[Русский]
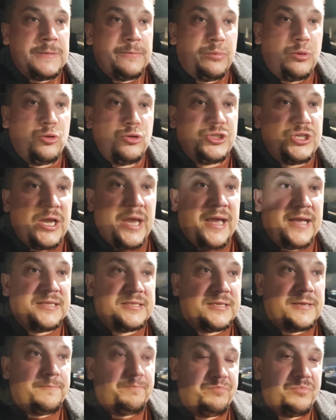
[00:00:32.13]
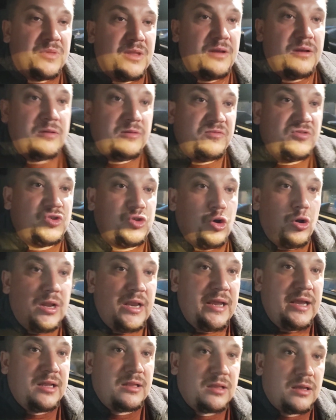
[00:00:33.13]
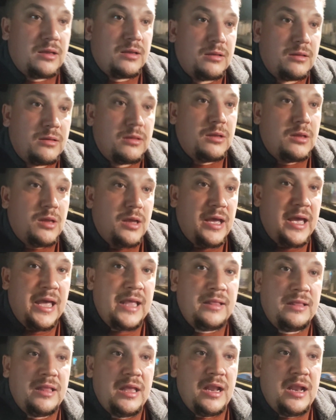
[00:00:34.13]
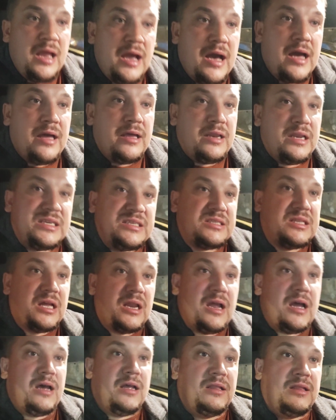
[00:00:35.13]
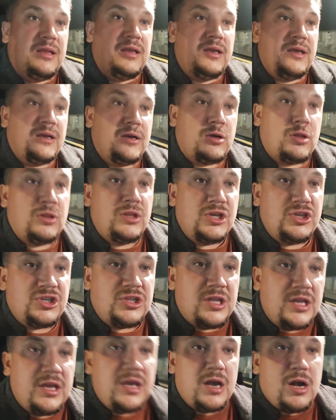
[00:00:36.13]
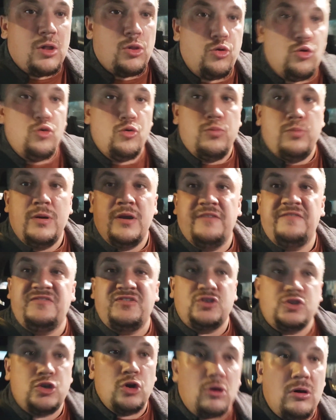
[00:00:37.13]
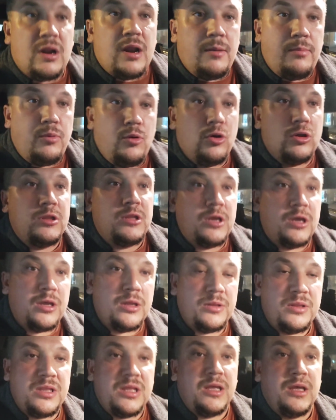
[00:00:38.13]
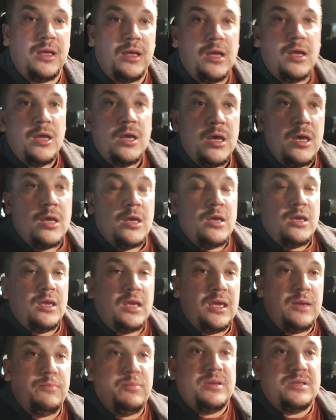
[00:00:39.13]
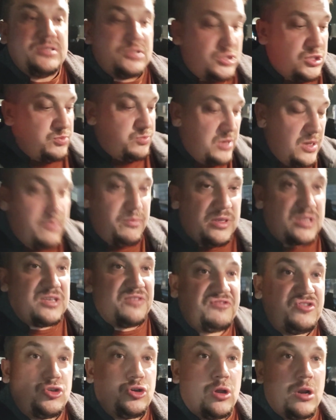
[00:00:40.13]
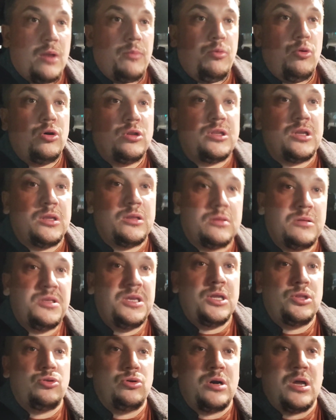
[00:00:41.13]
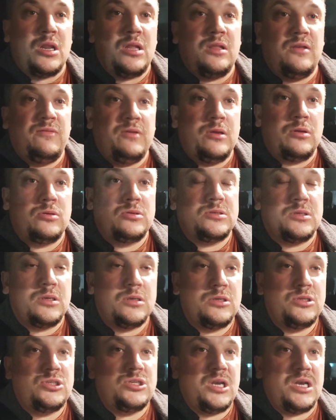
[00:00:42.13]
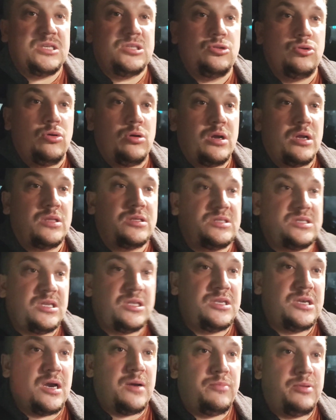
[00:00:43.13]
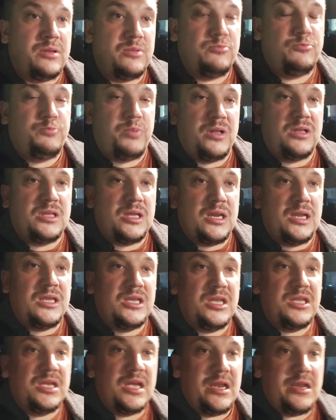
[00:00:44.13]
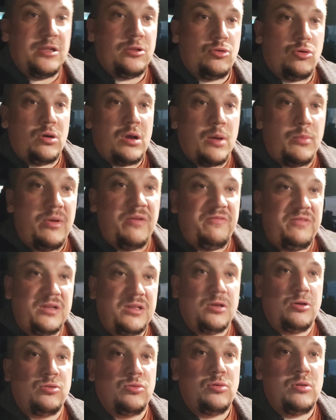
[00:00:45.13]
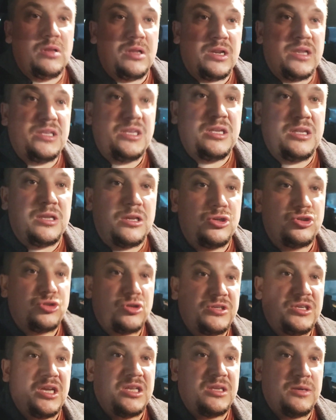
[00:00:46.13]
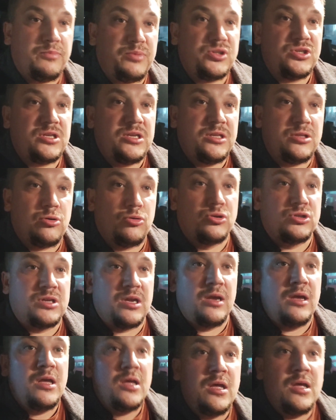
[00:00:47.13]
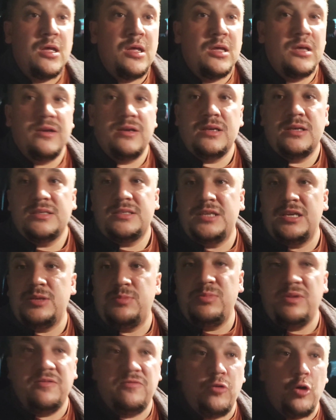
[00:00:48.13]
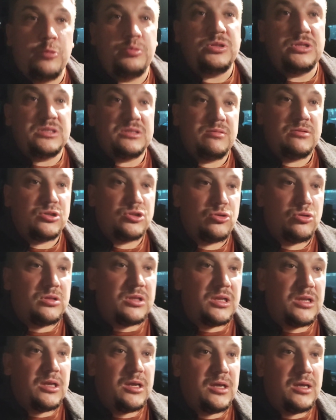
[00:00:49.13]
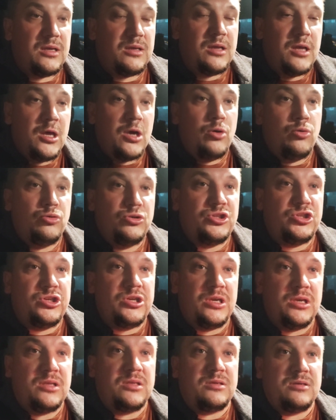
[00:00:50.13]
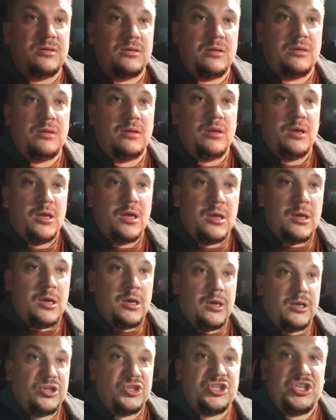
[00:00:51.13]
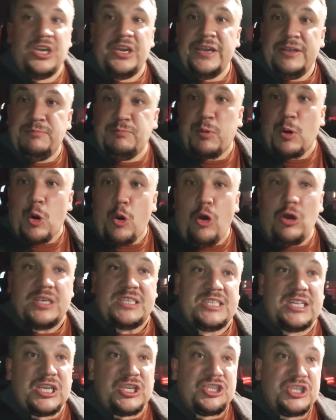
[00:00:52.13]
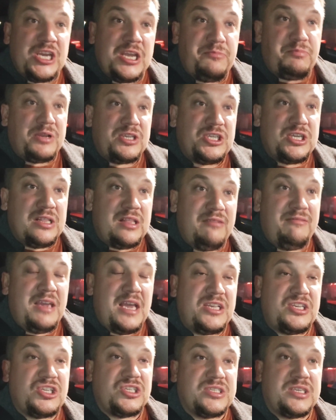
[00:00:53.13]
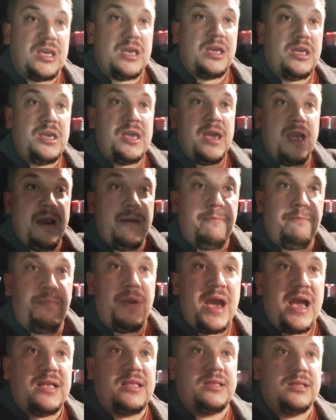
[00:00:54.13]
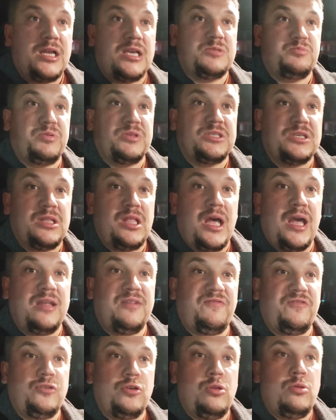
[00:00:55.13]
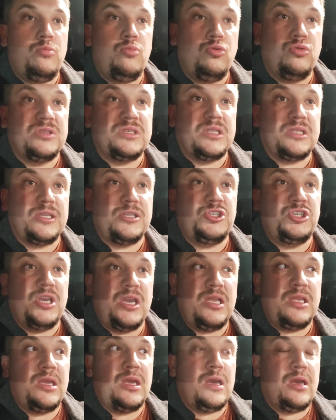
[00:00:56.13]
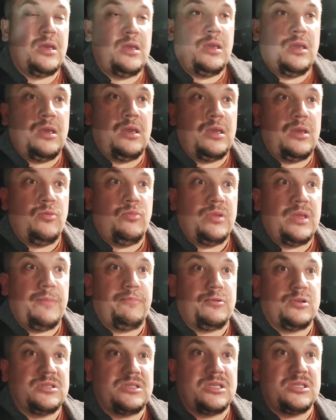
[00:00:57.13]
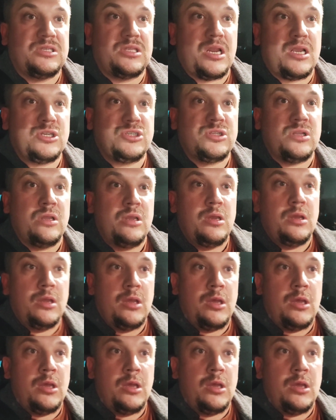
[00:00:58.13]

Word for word: Получается, все лето. Генделя, рестораны, ночные клубы, все работает. Э, Ибицы, Шмибицы, все работает, нету коронавируса. Сейчас только сентябрь, полторы недели, только мы выдохнули родители, что дети пошли трошки э, с детьми в общество, что-то учить, э, жить просто, жить по-человечески. И опять нас посылают в тюрьму, заточение, и мне просто страшно.